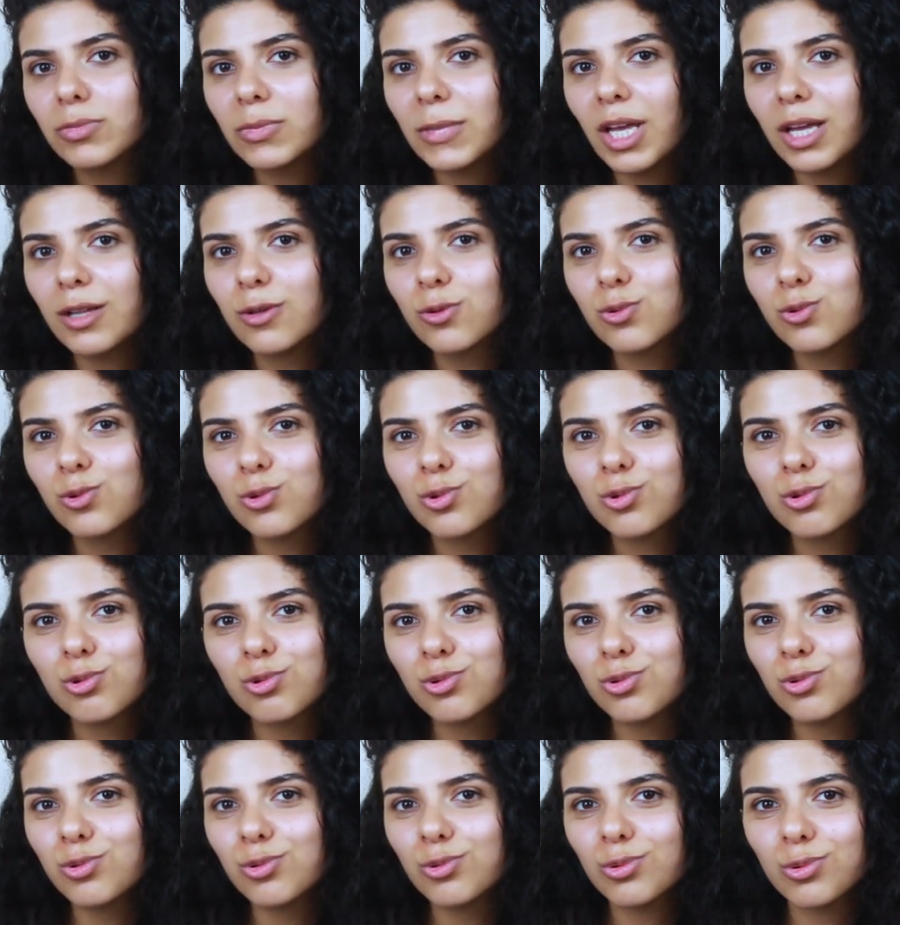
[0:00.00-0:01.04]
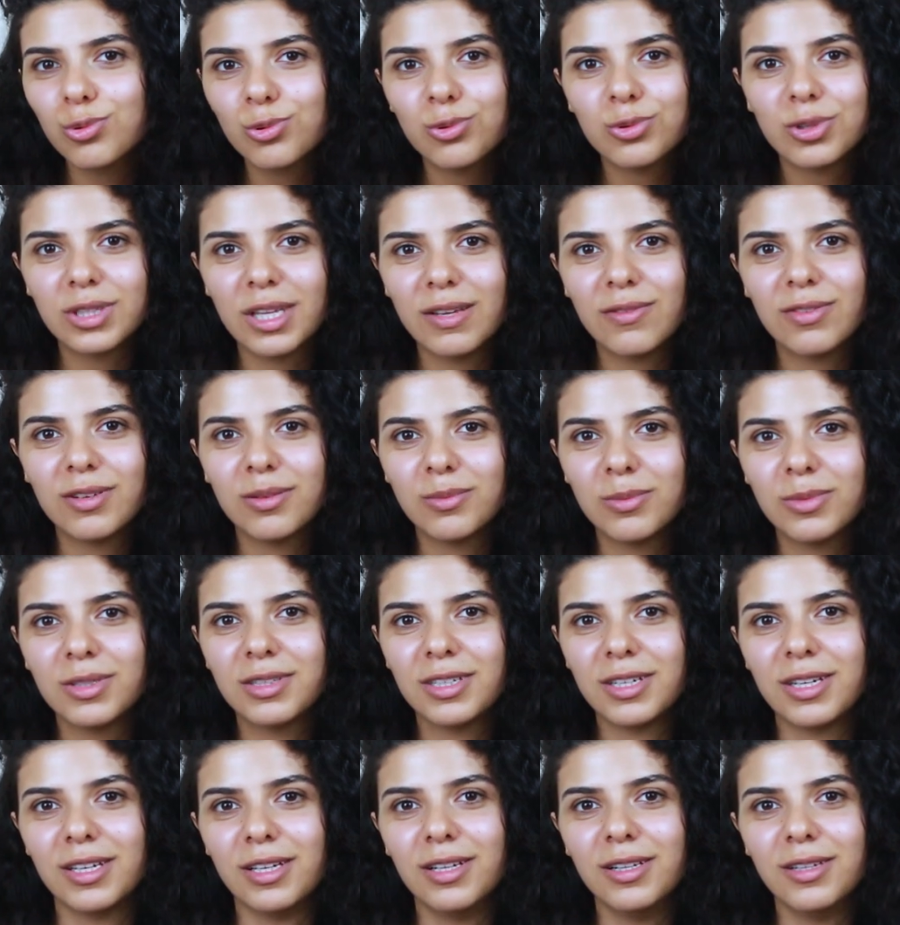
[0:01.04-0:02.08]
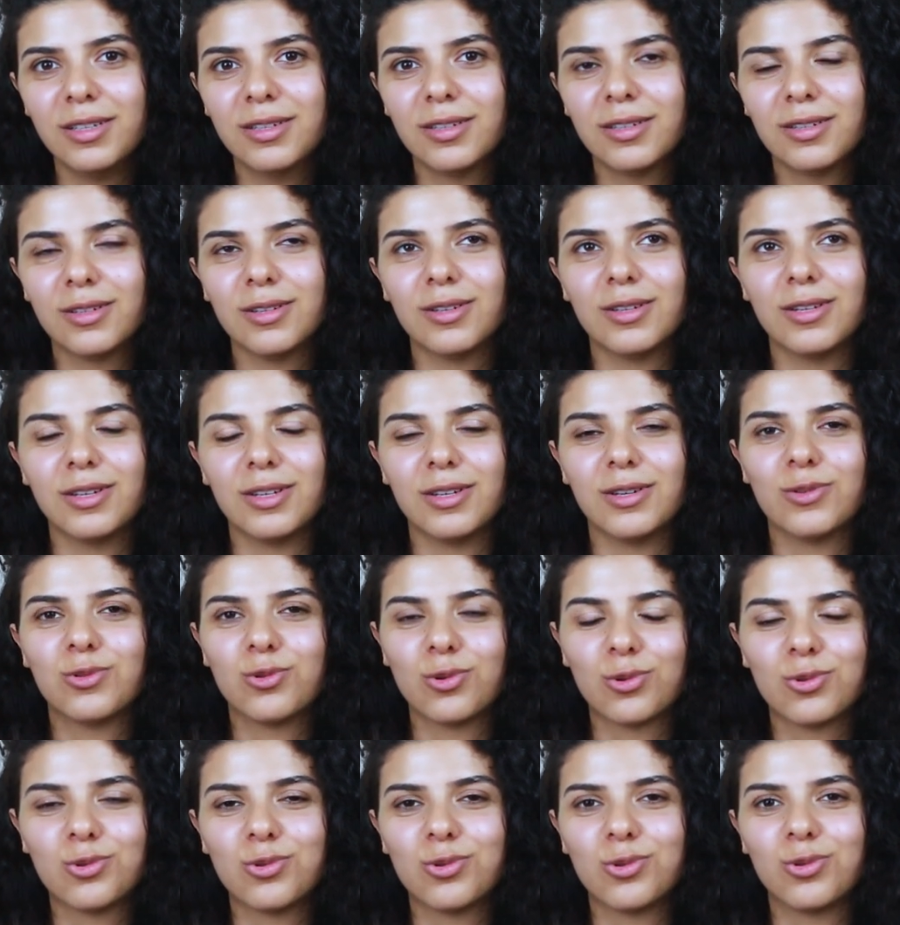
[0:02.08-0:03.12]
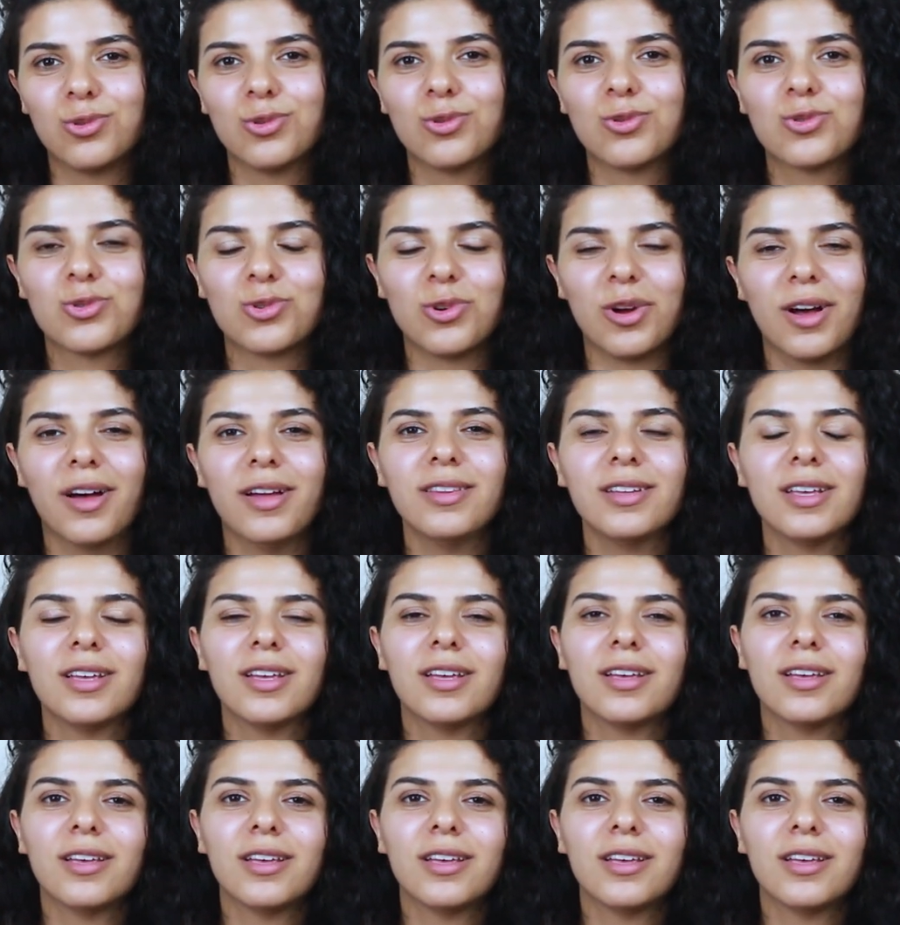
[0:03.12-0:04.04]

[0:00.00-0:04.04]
yani susuzluk devrimi değil e, çok şükür şu an.